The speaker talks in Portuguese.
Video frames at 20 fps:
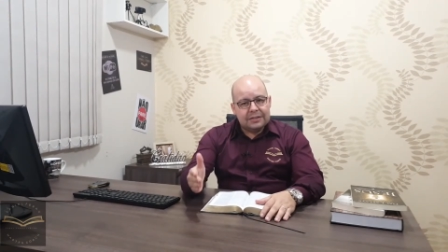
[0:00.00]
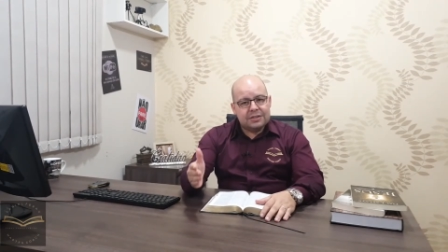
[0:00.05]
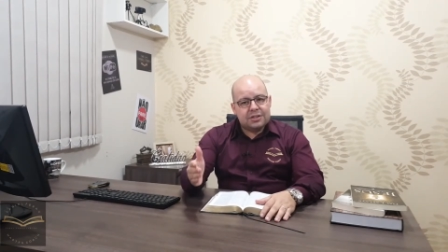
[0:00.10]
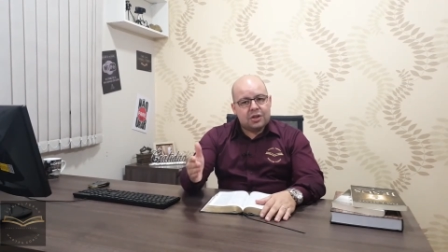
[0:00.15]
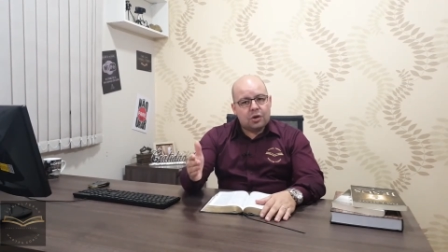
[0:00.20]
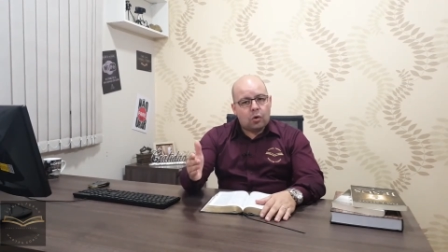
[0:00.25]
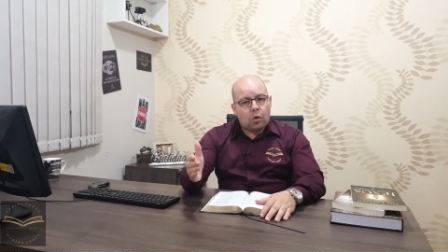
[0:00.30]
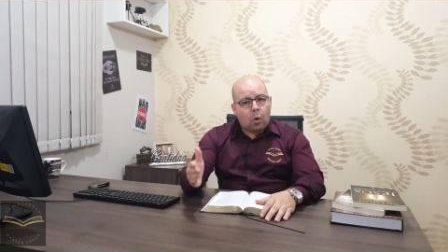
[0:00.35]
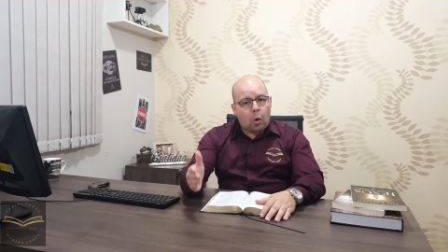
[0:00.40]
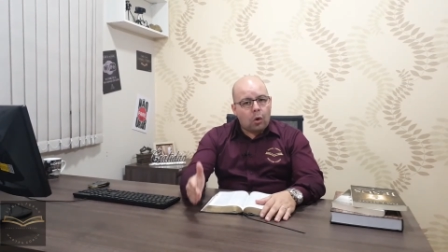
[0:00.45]

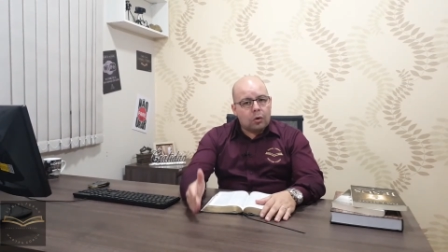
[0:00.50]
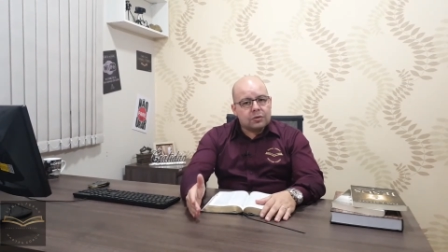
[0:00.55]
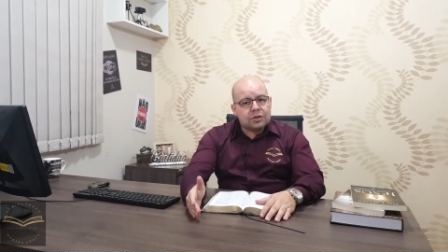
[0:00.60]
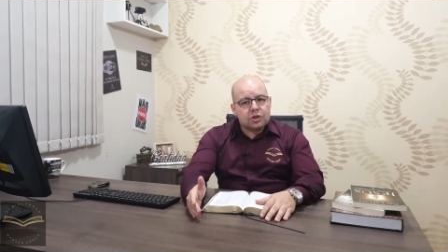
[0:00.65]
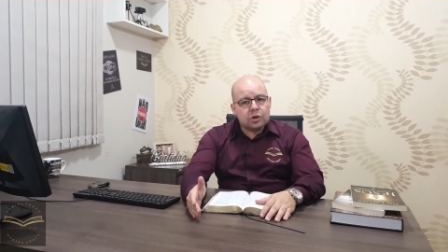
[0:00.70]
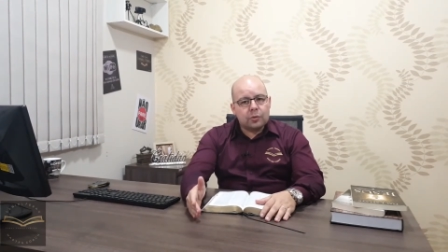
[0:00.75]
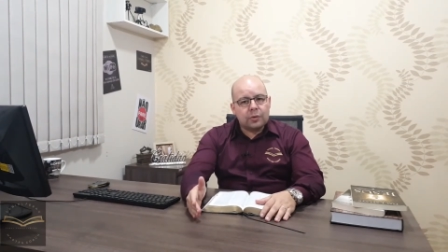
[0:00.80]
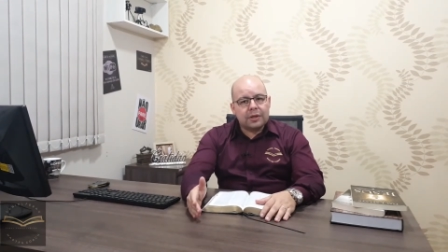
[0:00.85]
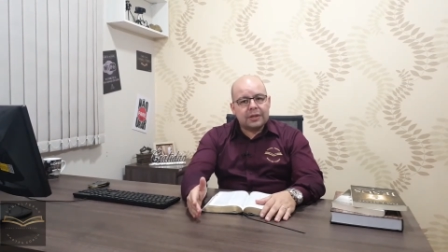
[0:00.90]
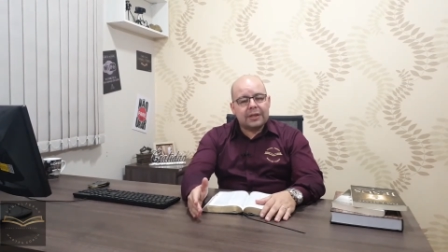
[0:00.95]
de
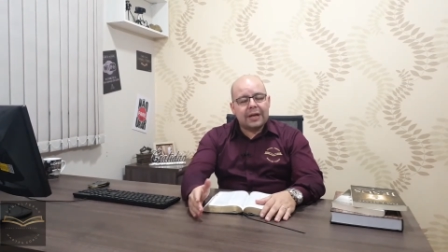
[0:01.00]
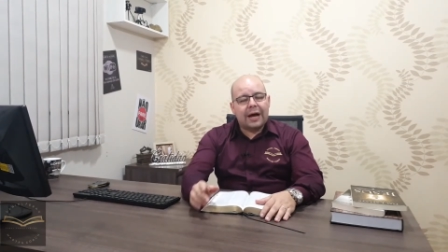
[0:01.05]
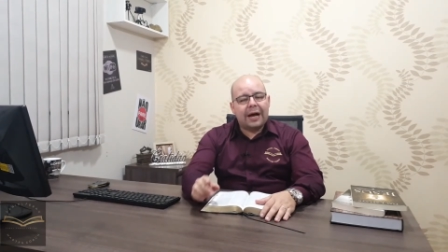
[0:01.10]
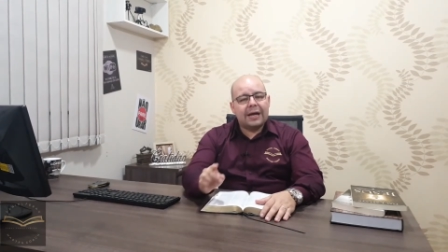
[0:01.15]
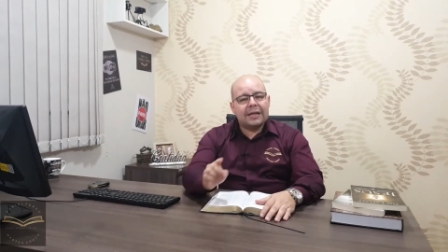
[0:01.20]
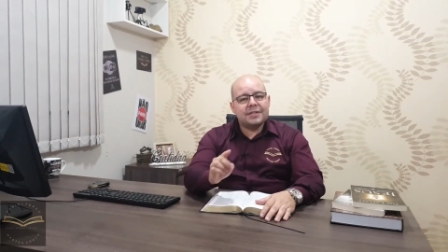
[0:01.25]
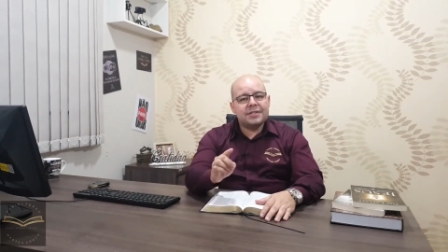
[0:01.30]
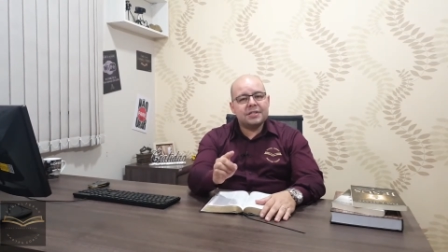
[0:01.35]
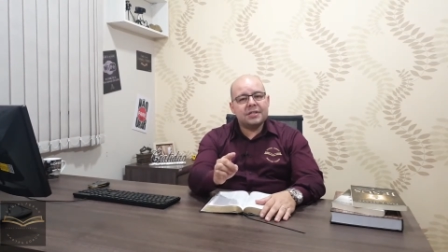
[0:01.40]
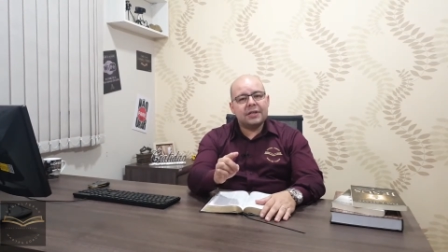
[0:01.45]

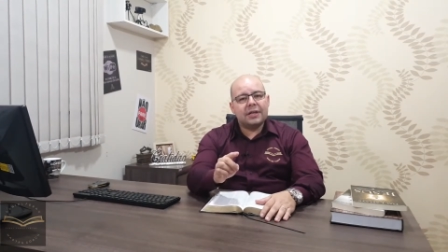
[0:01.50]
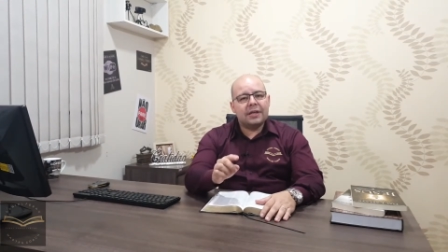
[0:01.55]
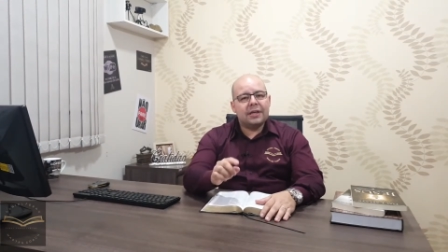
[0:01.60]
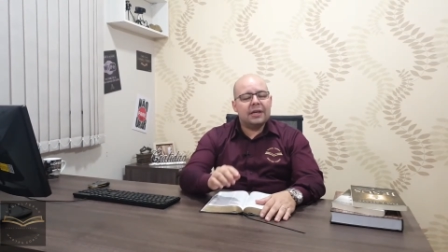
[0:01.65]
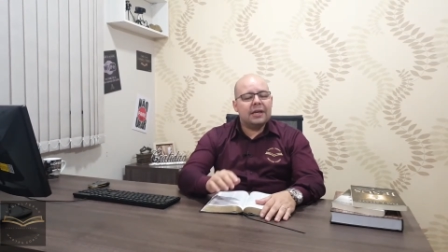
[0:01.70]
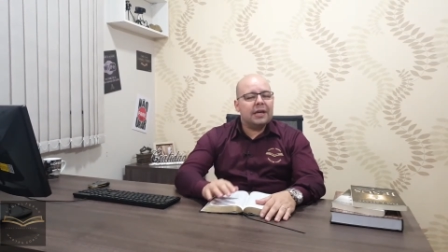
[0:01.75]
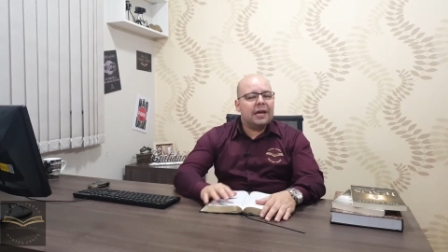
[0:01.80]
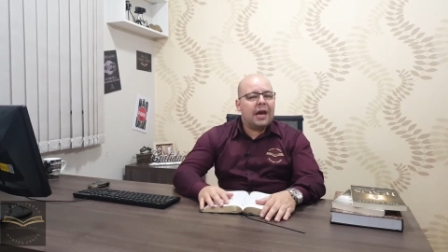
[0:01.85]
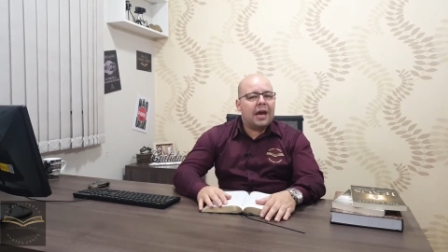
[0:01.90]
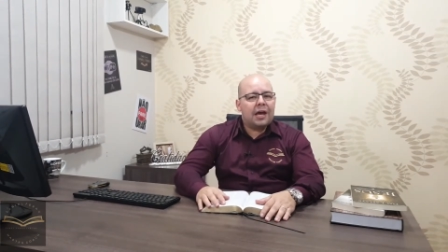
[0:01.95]
continuidade
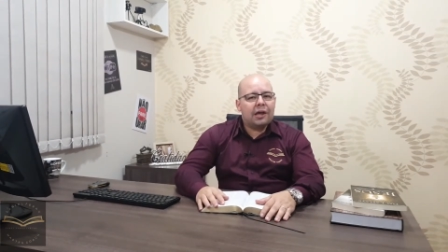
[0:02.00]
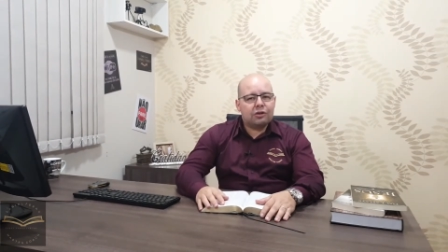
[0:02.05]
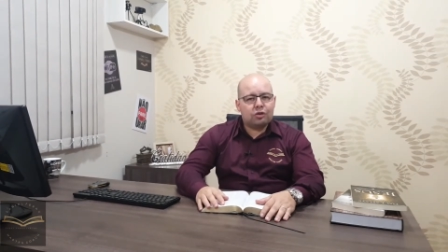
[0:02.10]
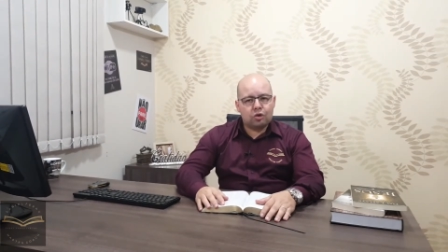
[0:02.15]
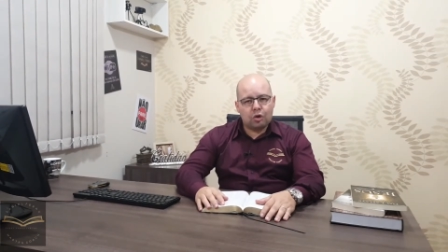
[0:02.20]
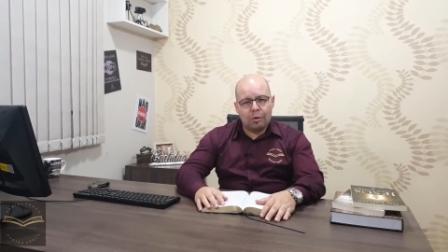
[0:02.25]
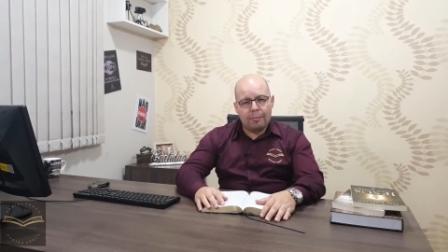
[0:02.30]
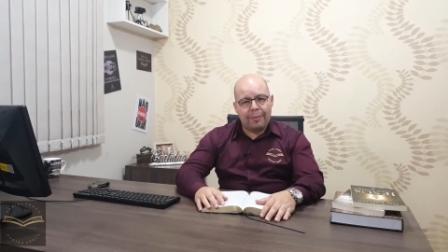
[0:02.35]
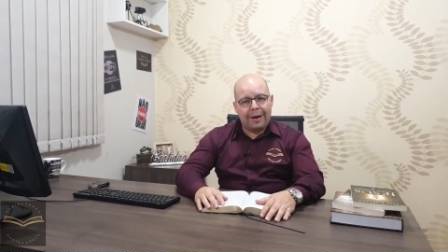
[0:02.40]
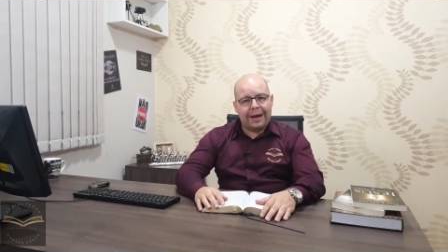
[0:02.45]
e
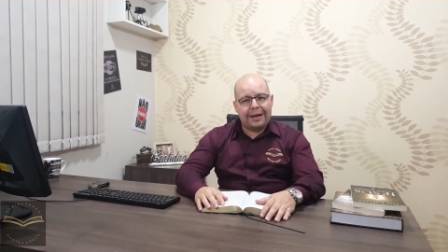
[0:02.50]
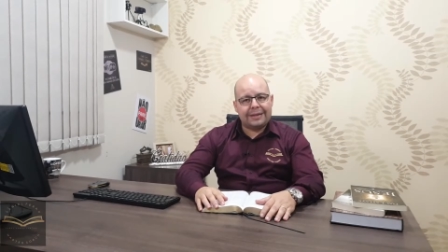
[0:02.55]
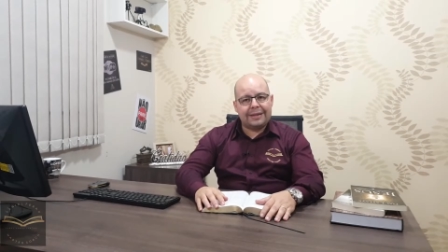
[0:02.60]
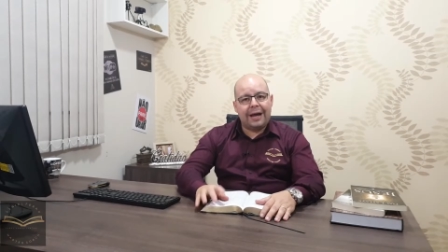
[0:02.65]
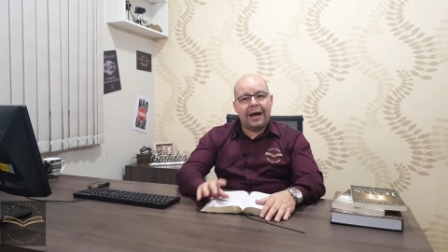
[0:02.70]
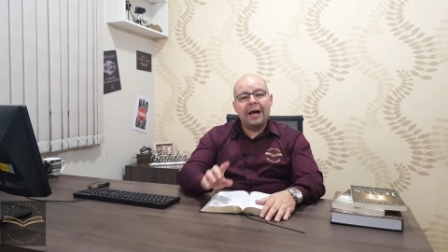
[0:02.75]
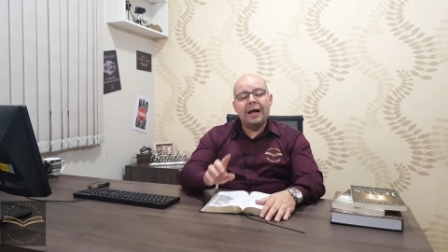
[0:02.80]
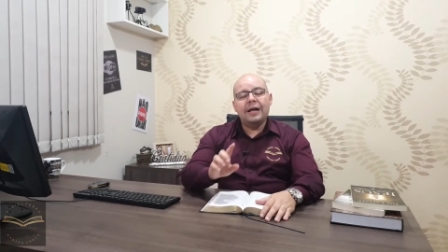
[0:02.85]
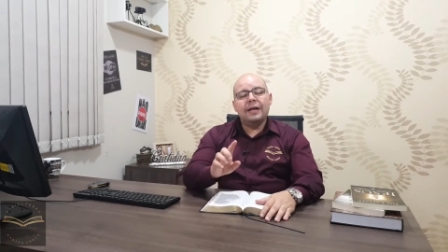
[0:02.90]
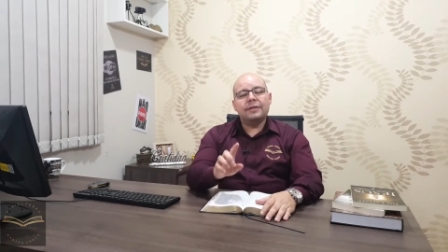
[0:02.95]

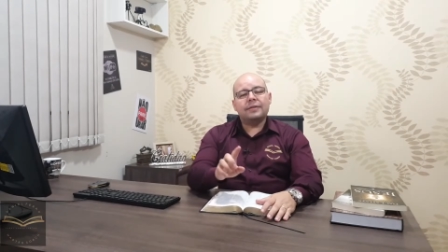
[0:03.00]
retomada.